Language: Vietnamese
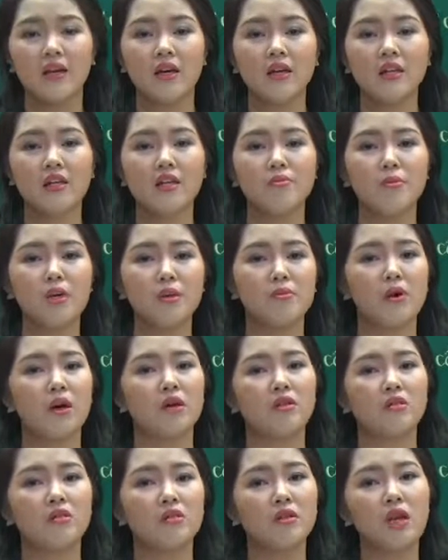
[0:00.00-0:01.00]
thế thì mình
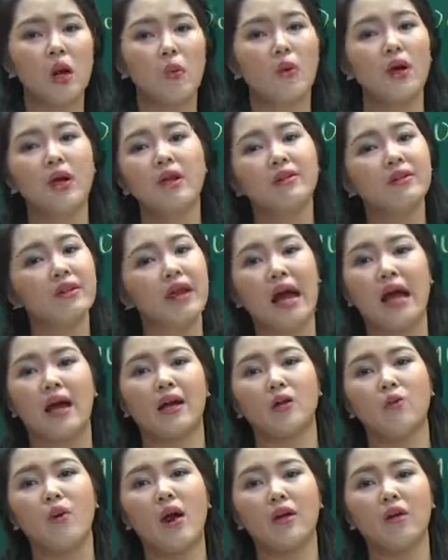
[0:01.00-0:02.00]
mà cứ đọc hết cả
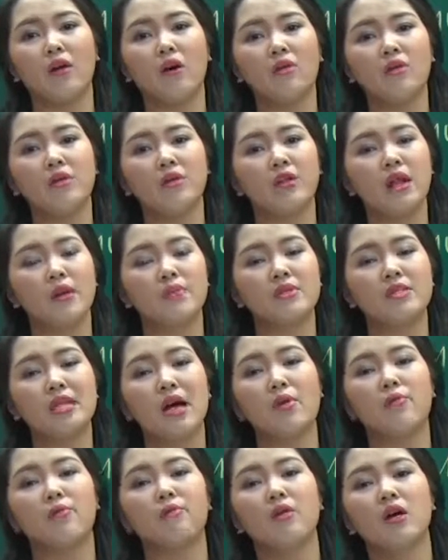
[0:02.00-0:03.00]
cái đoạn đó thì làm
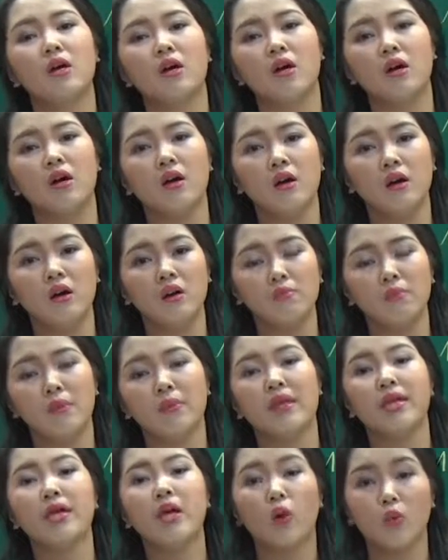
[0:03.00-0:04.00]
sao mà, ờ, mà
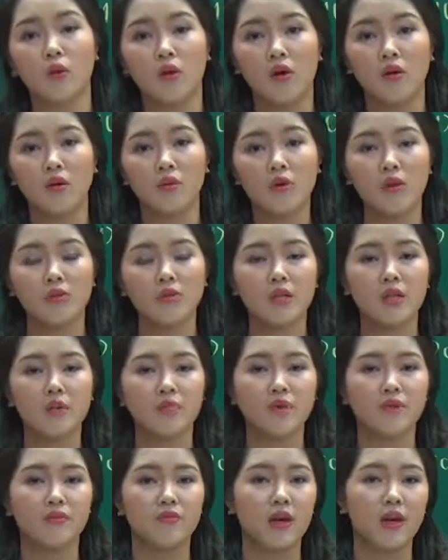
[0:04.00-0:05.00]
mình hiểu được đúng không thế thì
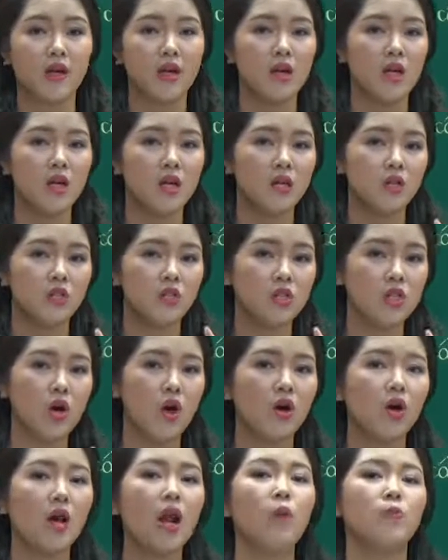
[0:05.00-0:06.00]
mình phải
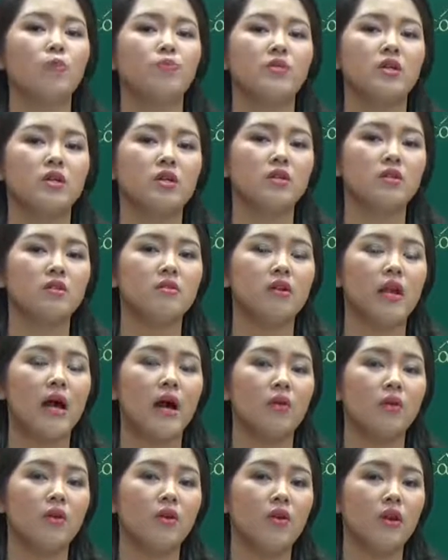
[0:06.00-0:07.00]
chọn lọc những cái từ
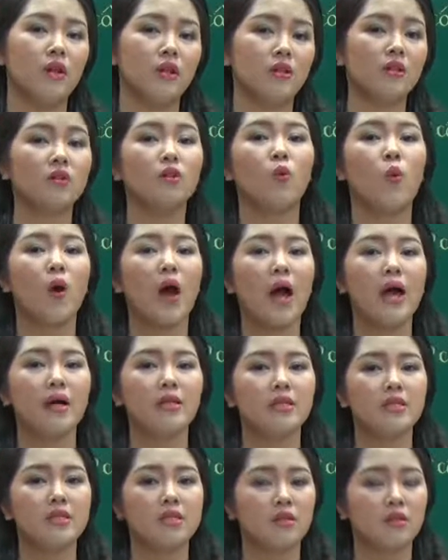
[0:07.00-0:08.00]
nào nó gọi là từ khóa
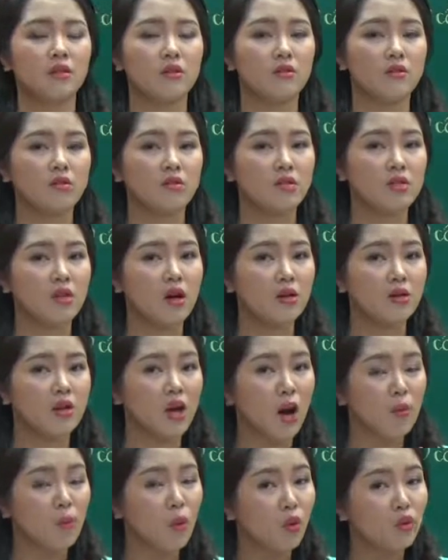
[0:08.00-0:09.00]
chỉ giờ
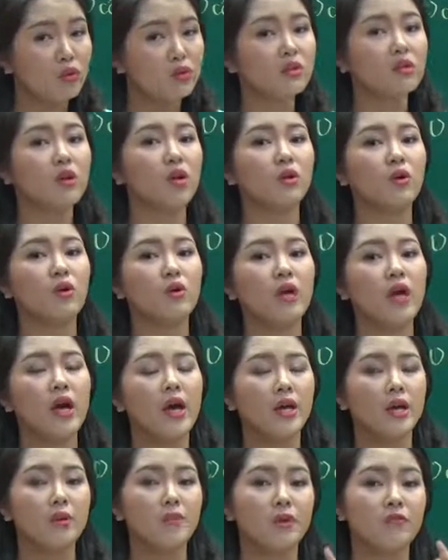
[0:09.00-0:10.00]
nhờ một từ đó thôi
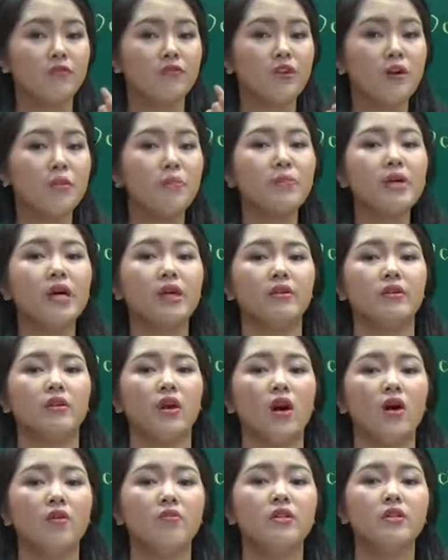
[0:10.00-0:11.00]
để mình phân biệt
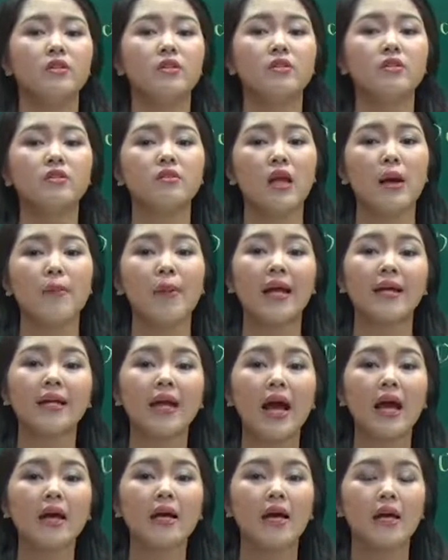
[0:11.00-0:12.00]
nó với những đáp án
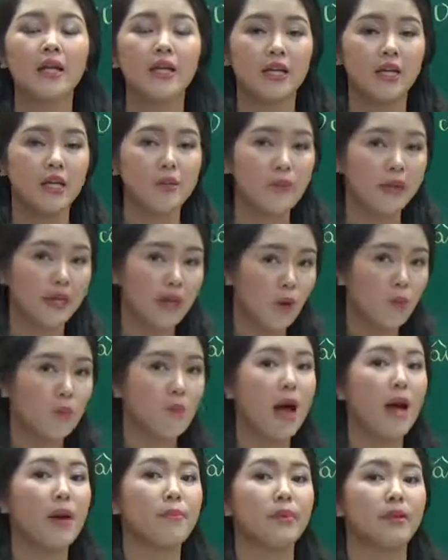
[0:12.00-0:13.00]
khác để khi mình đọc
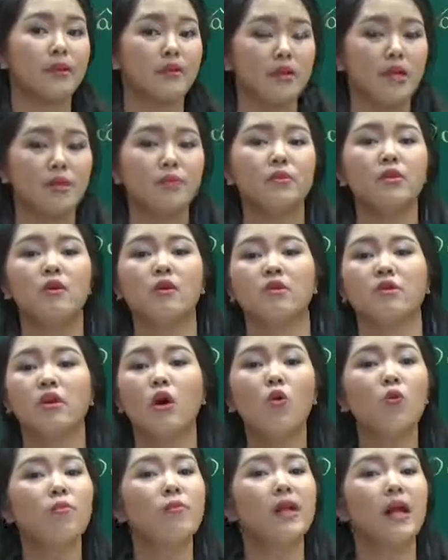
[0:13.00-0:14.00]
bài mình tìm được
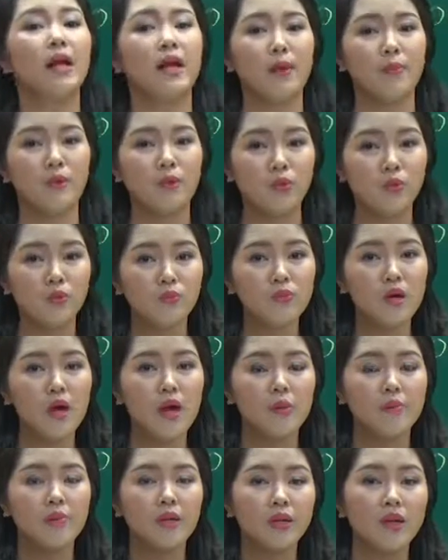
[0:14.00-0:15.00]
đâu mới là đáp án đúng
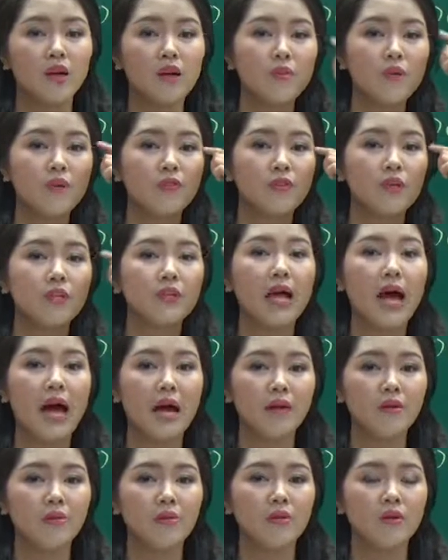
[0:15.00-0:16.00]
mình đỡ bị phân
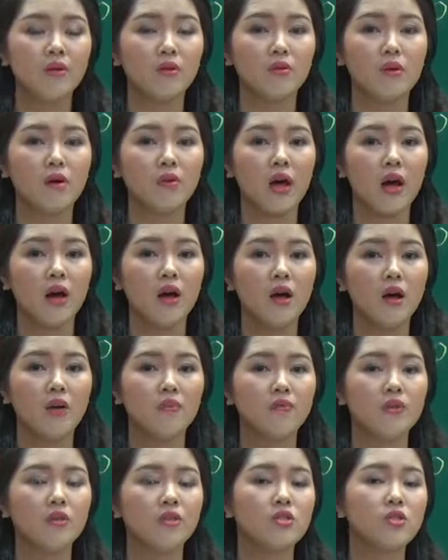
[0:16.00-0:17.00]
tán đúng không nhỉ
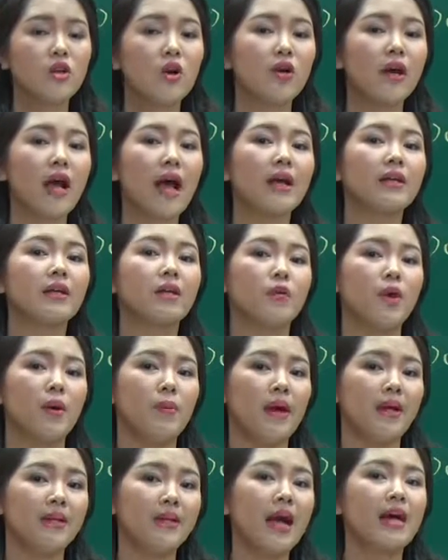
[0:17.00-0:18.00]
vì cho càng nhiều đáp
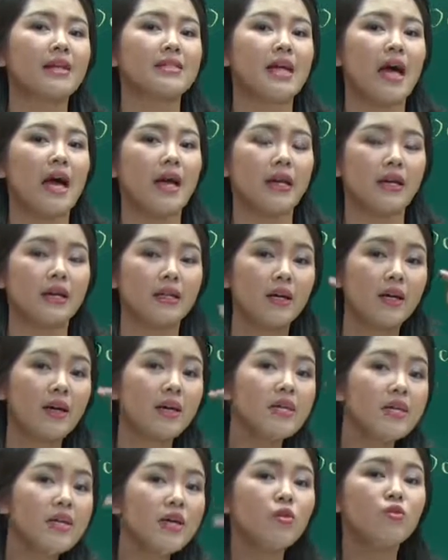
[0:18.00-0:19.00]
án càng dài thì người ta
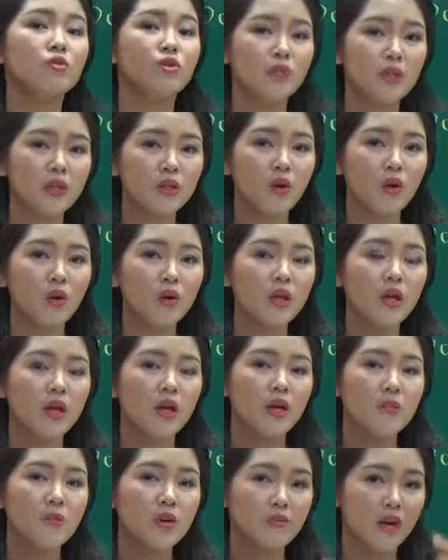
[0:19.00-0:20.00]
gây nhiễu cho mình thôi
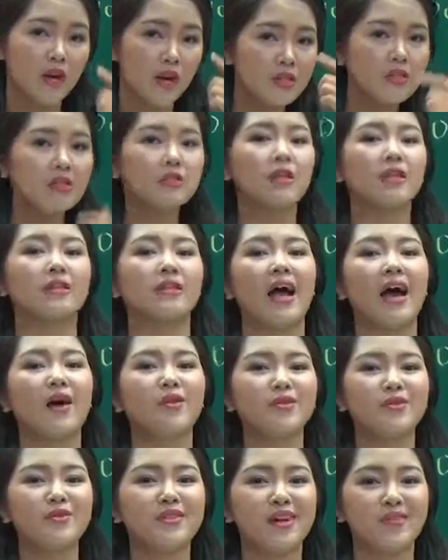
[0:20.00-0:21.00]
nên mình phải hết sức tỉnh
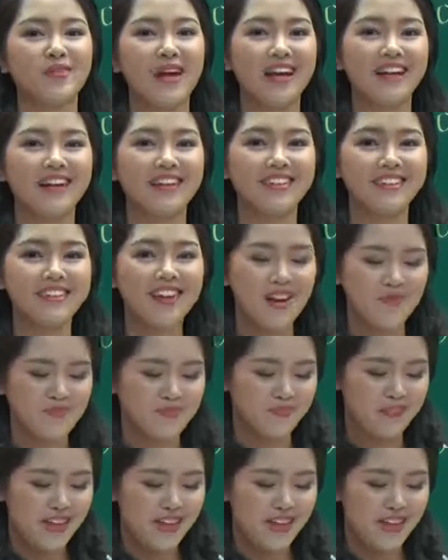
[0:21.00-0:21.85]
táo trong trường hợp này hiểu chưa